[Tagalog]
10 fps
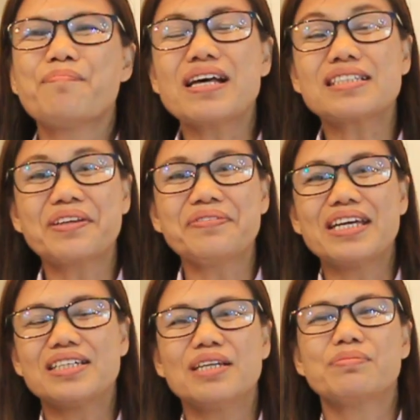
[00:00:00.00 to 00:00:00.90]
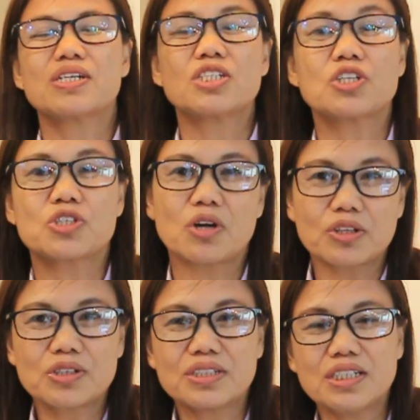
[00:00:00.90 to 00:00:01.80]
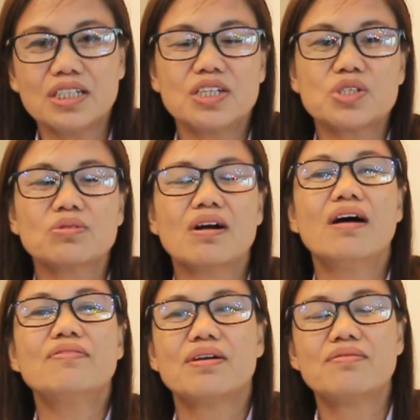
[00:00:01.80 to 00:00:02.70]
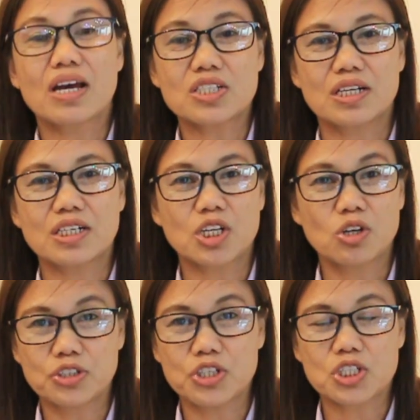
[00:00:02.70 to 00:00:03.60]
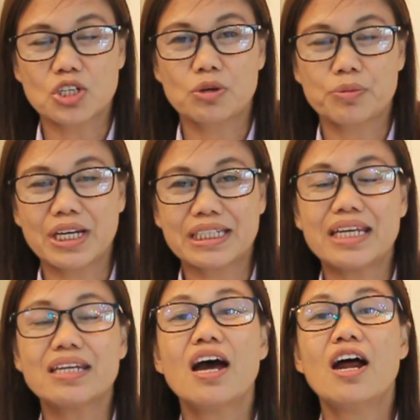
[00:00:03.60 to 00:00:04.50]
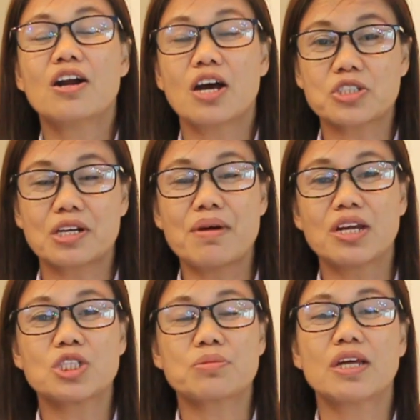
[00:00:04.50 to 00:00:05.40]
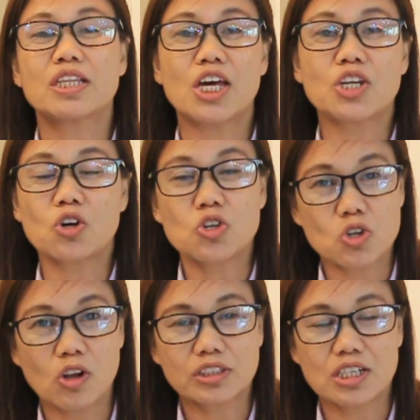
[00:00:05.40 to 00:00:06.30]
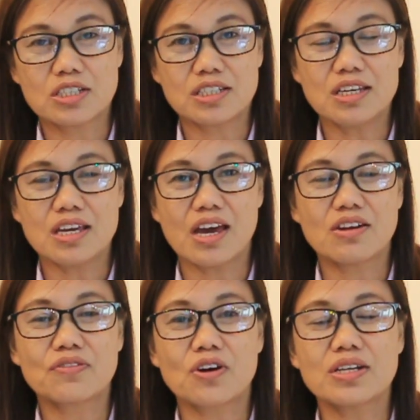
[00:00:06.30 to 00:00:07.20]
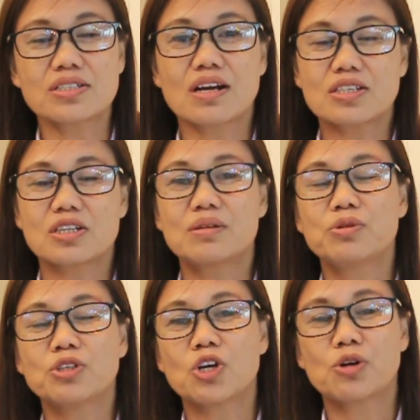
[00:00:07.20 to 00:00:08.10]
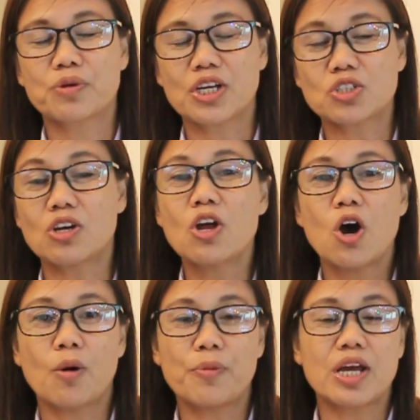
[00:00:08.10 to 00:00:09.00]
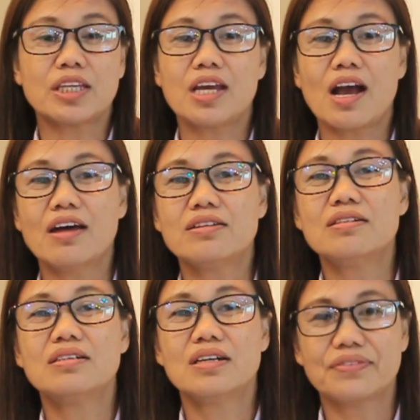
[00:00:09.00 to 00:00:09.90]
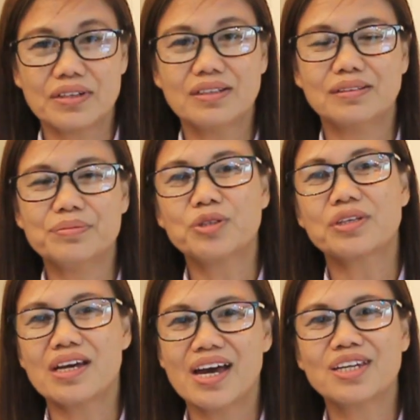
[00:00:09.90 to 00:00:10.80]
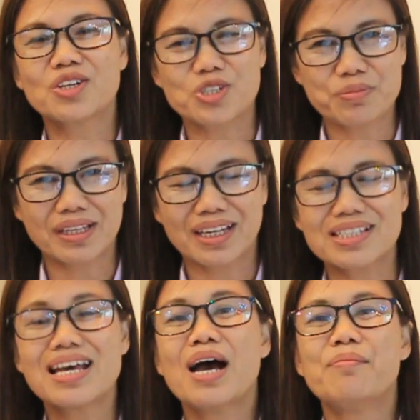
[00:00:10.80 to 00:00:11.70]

Positive Day Believers, this is Dr. Gigi Disunga from Rockstar Technologies Incorporated, Rockstar Management and Consultancy, and of course, Rockstar Beauty Corporation operating under Reveal Beauty and Cosmetics.